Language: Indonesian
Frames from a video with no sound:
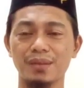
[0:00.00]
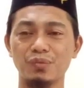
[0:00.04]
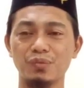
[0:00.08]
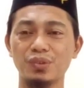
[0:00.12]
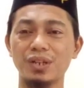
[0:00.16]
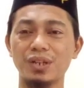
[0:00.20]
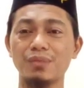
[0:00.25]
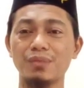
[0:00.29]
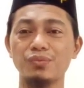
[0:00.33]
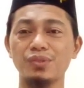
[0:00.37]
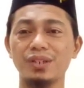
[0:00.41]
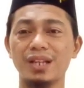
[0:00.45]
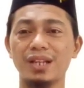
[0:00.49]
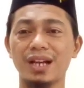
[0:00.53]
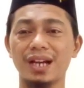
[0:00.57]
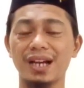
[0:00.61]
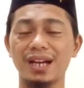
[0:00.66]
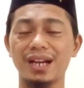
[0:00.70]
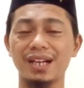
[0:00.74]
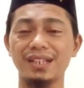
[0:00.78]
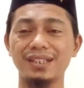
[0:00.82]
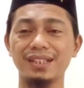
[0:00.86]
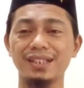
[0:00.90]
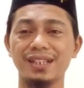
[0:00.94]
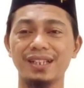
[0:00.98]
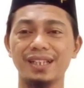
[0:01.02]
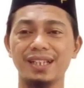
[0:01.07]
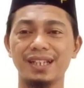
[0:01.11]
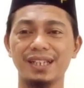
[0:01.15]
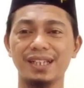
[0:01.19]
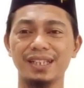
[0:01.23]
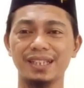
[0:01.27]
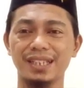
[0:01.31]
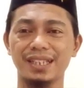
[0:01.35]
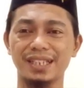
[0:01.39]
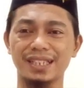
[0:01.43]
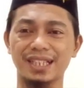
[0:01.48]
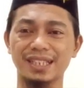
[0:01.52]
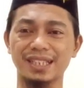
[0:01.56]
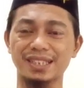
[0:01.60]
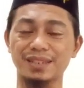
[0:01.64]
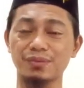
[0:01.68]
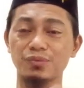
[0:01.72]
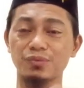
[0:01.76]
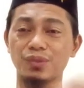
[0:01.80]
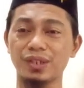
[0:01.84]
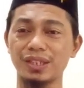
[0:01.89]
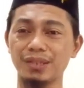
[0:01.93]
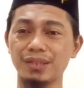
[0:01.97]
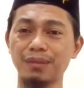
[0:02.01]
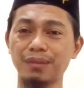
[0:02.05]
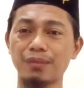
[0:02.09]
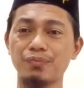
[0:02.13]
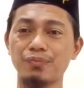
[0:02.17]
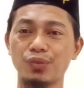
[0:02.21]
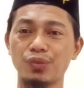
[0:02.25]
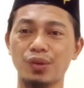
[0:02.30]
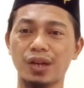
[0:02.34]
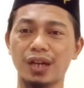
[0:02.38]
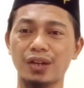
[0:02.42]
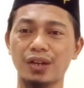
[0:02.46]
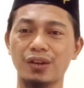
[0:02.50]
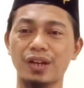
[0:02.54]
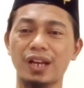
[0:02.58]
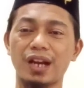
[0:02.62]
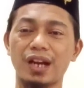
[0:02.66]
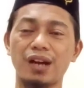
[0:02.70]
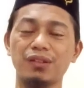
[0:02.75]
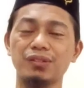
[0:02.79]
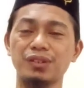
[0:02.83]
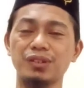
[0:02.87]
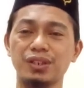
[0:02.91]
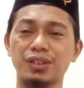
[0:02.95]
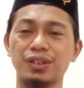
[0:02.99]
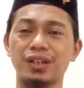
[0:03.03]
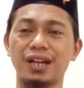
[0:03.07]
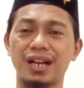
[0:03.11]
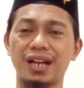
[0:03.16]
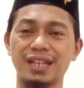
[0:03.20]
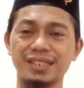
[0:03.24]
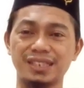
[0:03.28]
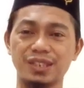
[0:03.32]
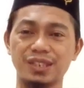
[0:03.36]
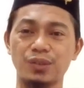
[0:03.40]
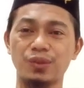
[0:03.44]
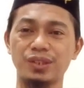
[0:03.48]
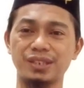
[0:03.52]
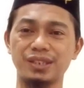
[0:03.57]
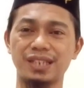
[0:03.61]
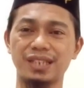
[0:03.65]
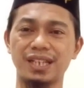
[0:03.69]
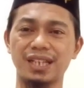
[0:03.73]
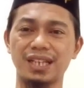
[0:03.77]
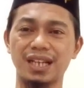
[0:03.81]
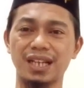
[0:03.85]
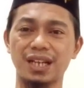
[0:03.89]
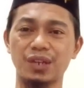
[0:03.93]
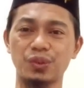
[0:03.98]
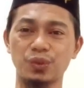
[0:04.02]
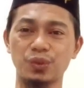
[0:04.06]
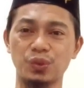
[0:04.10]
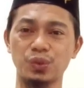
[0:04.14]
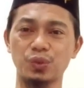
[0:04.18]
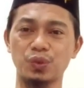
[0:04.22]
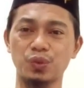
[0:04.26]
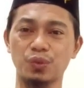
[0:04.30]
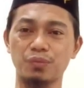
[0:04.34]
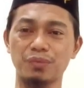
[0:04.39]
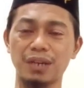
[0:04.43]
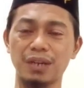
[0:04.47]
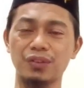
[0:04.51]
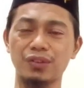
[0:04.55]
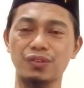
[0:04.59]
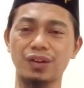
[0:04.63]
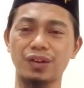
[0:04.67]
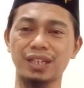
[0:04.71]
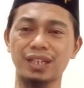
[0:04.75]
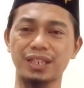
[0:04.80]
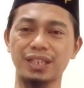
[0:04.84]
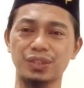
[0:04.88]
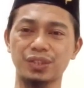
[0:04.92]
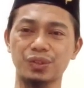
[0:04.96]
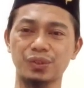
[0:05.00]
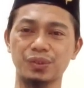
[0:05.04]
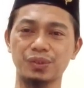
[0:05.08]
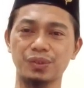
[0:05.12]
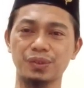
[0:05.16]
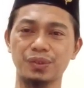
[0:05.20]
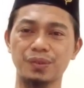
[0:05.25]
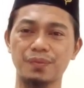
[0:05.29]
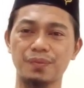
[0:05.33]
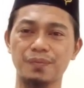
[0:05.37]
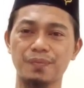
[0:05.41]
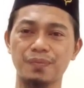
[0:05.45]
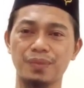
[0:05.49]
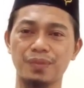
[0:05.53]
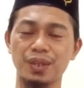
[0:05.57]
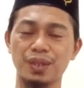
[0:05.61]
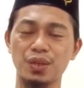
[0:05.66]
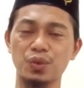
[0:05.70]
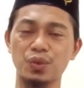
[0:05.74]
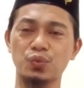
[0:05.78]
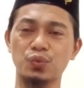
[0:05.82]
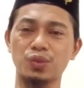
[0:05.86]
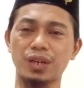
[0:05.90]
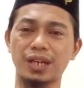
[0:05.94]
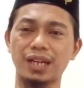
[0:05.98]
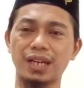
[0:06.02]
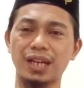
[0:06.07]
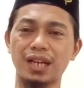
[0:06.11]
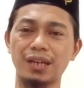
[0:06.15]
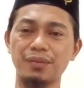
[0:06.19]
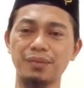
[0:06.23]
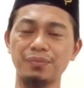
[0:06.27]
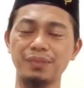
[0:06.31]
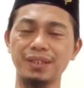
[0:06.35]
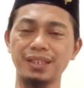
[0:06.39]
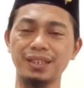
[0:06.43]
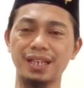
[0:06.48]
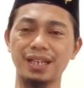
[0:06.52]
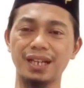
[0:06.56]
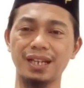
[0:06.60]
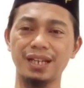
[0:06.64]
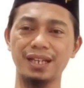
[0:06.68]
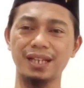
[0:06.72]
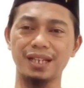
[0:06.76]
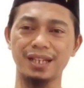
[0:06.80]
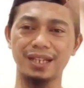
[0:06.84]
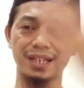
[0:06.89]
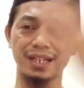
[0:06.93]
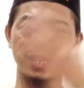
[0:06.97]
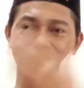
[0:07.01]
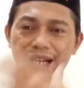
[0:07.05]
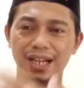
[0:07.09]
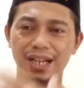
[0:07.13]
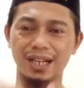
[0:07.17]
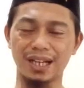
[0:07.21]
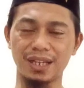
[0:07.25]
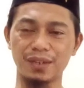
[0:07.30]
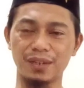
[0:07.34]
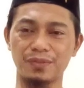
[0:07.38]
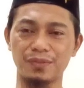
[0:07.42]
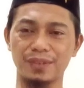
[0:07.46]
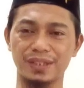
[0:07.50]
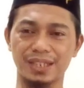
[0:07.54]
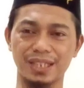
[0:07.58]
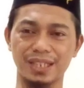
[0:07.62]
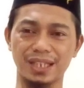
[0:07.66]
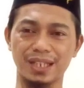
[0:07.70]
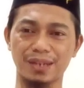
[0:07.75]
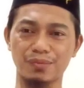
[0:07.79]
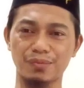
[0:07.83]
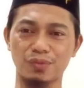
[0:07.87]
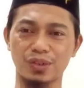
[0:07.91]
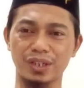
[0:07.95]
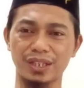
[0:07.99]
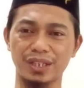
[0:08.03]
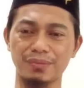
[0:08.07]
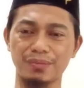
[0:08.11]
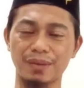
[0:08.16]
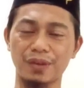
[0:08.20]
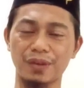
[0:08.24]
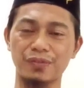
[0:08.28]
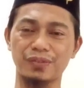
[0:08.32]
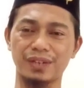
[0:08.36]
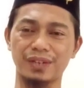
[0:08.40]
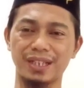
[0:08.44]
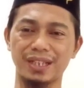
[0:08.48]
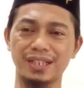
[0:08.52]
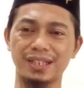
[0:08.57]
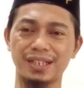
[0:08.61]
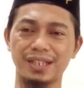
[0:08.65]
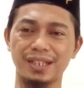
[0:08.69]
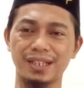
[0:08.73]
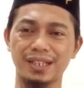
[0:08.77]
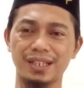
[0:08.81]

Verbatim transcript: Mudah-mudahan kita semua dimampukan oleh Allah Azza wa Jalla untuk melakukan itu. Kurang dan lebihnya, Al-Fakir mohon dimaafkan.